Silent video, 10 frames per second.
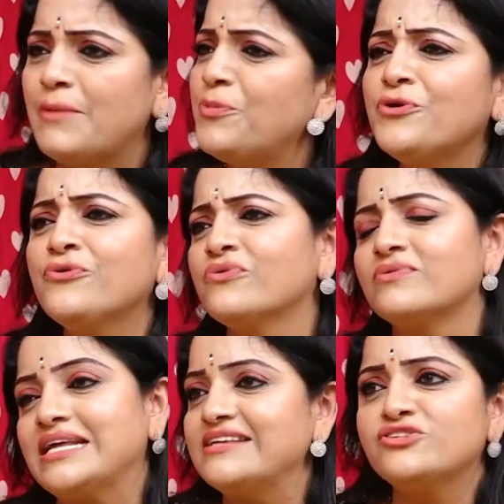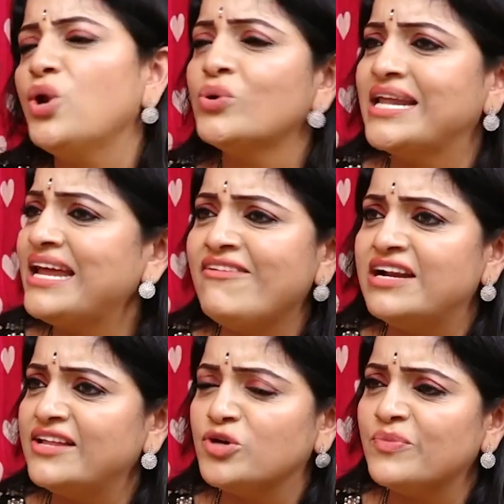ఎప్పుడు టచ్ లో ఉండరా
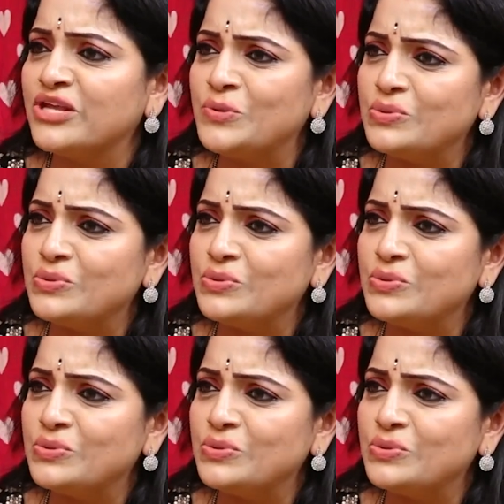వీళ్ళతో మీరు